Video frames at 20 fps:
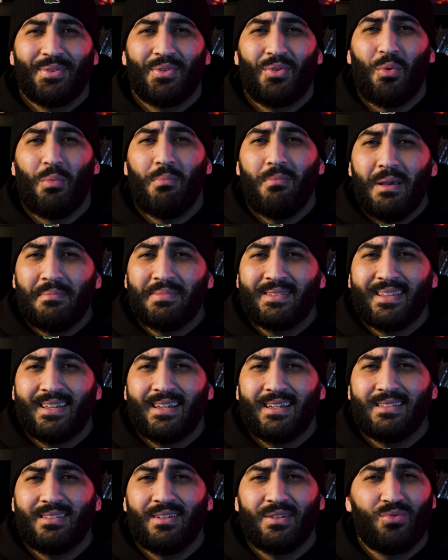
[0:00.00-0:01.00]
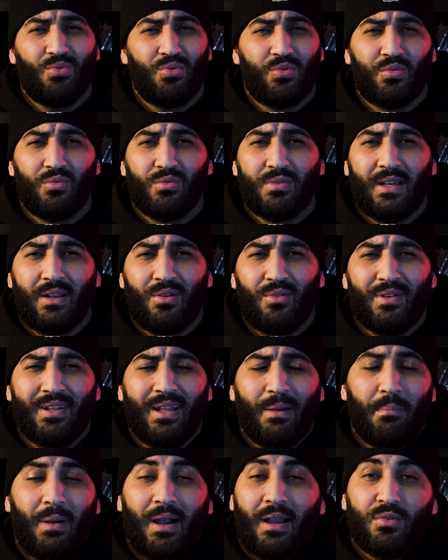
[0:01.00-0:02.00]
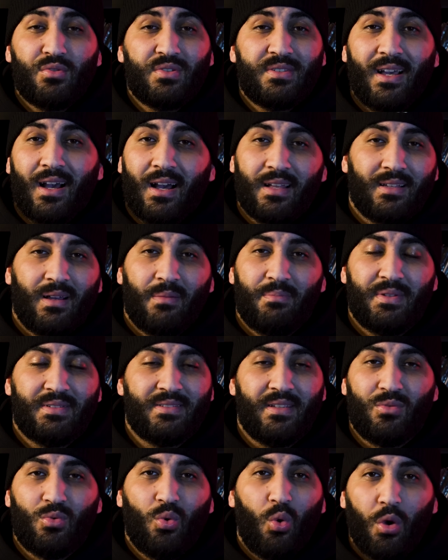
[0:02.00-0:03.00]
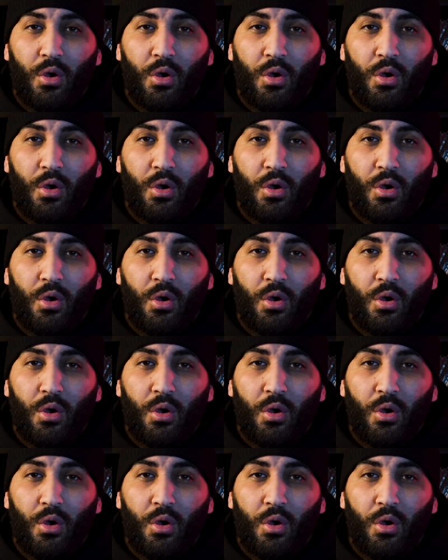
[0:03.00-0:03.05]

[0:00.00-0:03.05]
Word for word: que même Skred avec tout son talent, il a pas réussi à rattraper cette